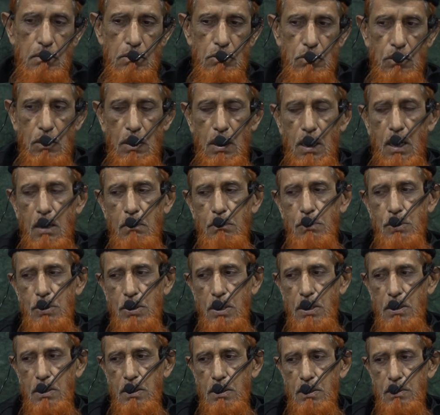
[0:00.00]
तो ख़राब हो
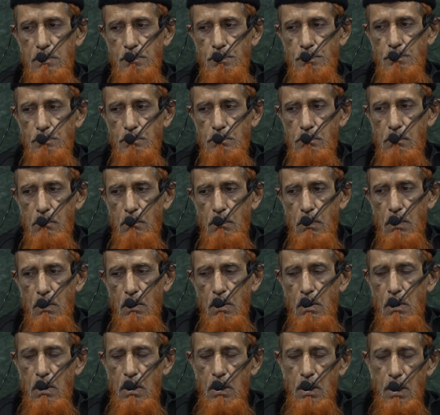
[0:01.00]
जाते
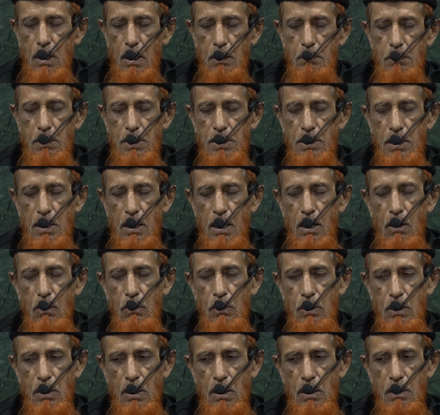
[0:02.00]
घर में झगड़ा
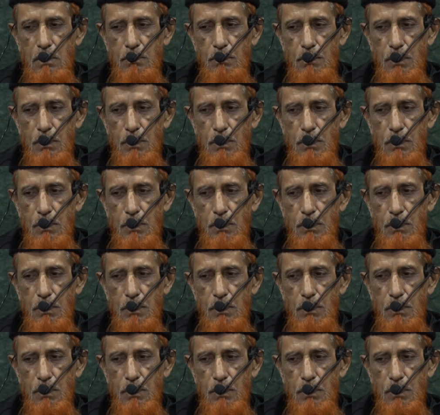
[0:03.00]
होता